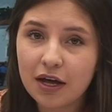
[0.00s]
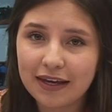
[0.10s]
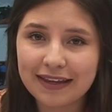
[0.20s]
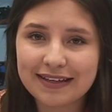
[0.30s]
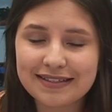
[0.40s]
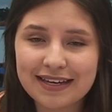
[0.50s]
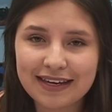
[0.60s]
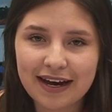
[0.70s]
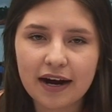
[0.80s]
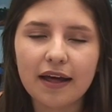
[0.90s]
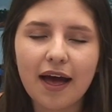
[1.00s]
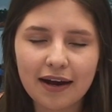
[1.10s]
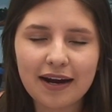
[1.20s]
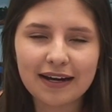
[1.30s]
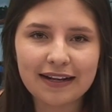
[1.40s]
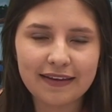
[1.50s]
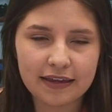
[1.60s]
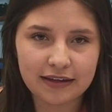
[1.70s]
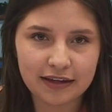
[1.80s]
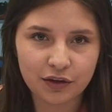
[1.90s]
quien desea llegar a la alcaldía
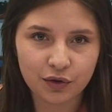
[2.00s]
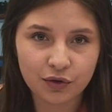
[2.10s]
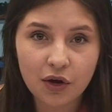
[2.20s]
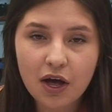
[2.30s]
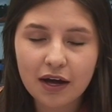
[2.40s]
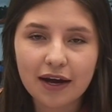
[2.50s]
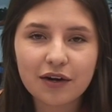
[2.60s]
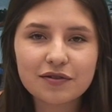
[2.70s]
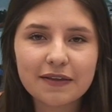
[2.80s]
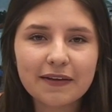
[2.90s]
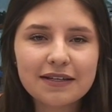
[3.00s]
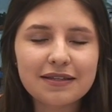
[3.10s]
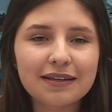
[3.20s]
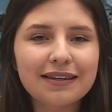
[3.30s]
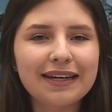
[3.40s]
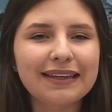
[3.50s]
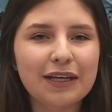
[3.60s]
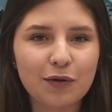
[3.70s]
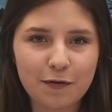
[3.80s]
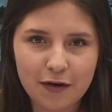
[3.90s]
de Quito. Carlos Andrés tiene
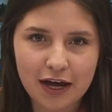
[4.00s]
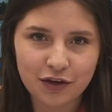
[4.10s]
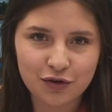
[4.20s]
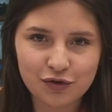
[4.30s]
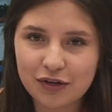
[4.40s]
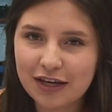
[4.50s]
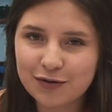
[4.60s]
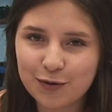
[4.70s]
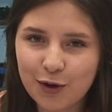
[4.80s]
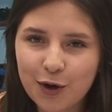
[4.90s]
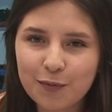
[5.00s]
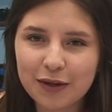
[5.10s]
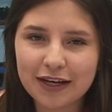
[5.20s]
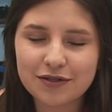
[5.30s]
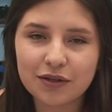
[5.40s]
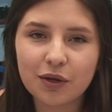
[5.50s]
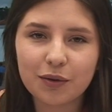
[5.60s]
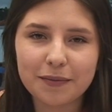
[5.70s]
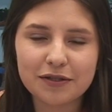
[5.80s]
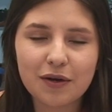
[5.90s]
39 años, estudió comunicación
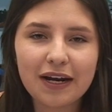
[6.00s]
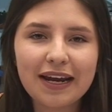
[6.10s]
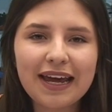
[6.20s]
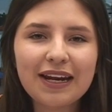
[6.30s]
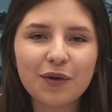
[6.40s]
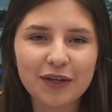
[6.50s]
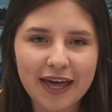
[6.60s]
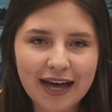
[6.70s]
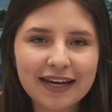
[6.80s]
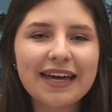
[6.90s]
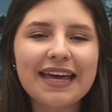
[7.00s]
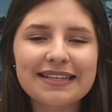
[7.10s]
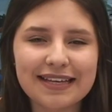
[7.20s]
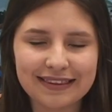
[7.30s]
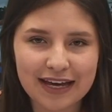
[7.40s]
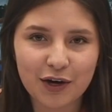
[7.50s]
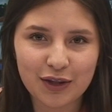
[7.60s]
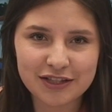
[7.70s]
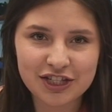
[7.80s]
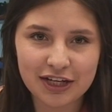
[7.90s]
audiovisual en la UNIAC en Santiago
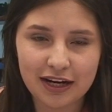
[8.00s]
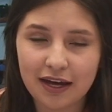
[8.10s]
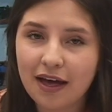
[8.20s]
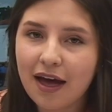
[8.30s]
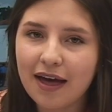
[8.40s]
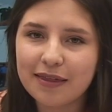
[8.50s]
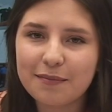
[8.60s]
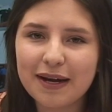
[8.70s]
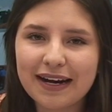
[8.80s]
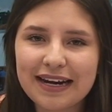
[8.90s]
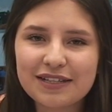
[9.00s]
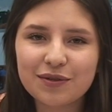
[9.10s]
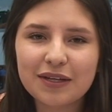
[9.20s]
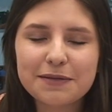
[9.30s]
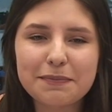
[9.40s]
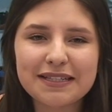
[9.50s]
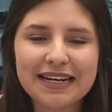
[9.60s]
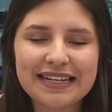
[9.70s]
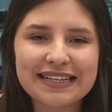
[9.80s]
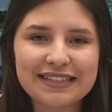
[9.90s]
de Chile, además realizó una
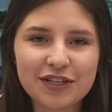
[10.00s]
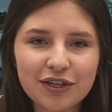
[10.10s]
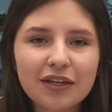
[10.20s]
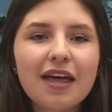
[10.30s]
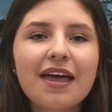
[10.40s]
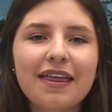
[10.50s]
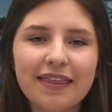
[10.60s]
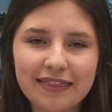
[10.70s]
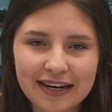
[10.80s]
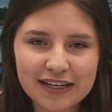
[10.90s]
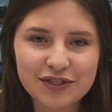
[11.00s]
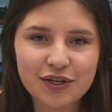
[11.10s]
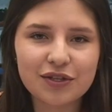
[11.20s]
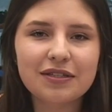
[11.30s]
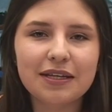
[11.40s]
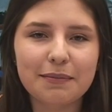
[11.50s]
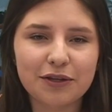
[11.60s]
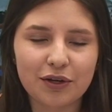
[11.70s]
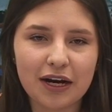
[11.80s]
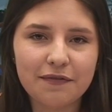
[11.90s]
especialización de Dirección
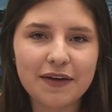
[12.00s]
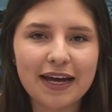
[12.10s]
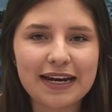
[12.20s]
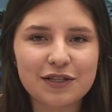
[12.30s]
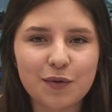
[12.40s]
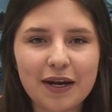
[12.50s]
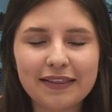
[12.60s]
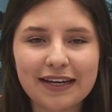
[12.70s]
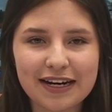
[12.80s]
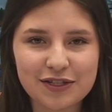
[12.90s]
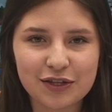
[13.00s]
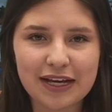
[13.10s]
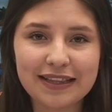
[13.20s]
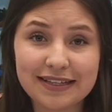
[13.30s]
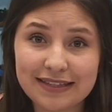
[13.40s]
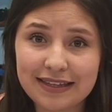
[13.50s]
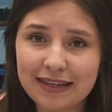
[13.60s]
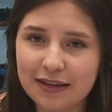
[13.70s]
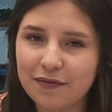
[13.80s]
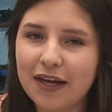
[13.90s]
Cinematográfica en la Escuela Internacional de Cine y
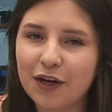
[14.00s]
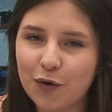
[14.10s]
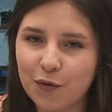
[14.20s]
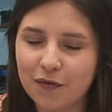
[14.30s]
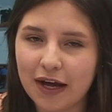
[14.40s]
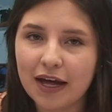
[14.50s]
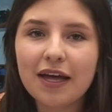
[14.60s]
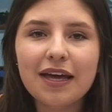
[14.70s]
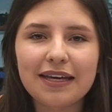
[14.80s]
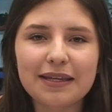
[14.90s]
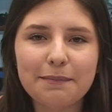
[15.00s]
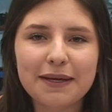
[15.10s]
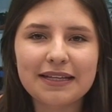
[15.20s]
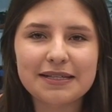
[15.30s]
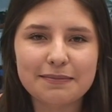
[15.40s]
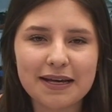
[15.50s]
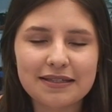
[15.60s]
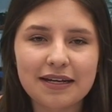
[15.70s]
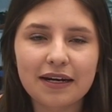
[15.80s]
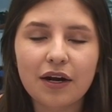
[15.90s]
TV en Cuba y también es
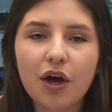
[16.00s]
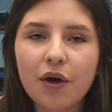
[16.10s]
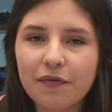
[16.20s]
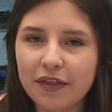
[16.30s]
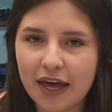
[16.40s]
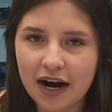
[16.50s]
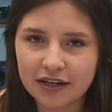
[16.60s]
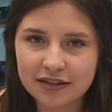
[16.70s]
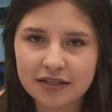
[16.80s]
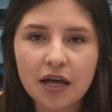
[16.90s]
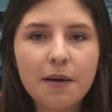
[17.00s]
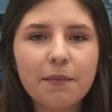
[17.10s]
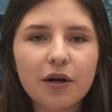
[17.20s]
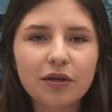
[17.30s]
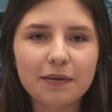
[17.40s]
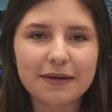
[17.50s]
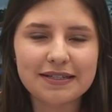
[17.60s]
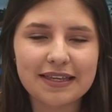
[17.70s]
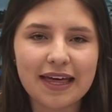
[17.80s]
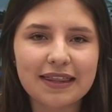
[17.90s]
Master of the Arts por la
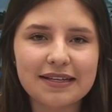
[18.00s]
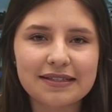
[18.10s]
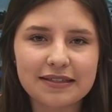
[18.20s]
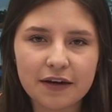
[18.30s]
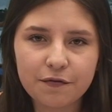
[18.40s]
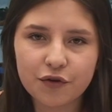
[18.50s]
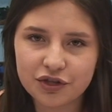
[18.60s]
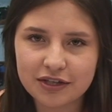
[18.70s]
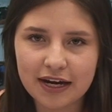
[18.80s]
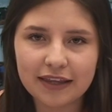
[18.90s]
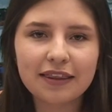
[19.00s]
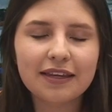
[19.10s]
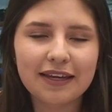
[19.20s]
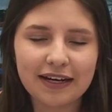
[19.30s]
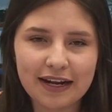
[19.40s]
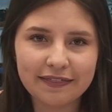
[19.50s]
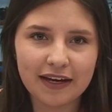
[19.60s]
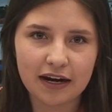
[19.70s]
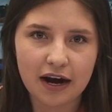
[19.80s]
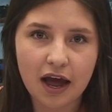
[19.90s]
Universidad de Staffordshire de
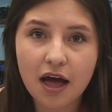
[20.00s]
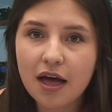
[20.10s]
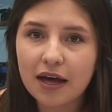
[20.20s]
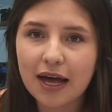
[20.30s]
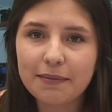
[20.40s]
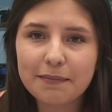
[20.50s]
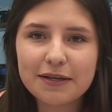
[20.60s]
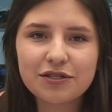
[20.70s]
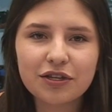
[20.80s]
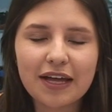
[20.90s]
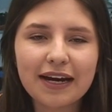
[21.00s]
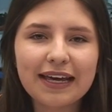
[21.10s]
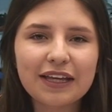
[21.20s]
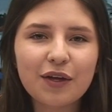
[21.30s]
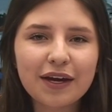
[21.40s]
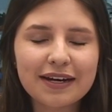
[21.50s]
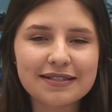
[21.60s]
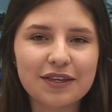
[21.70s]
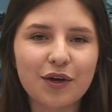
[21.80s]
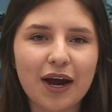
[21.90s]
Inglaterra. Cabe mencionar que no ha
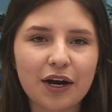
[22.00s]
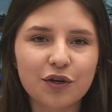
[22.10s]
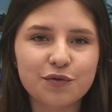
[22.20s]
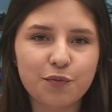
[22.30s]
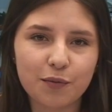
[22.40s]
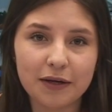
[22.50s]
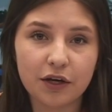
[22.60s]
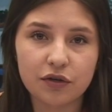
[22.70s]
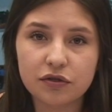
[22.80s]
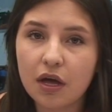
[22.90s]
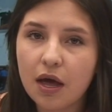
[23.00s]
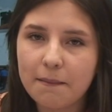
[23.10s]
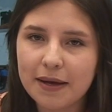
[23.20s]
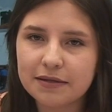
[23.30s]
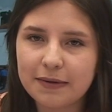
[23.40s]
ejercido cargos públicos, más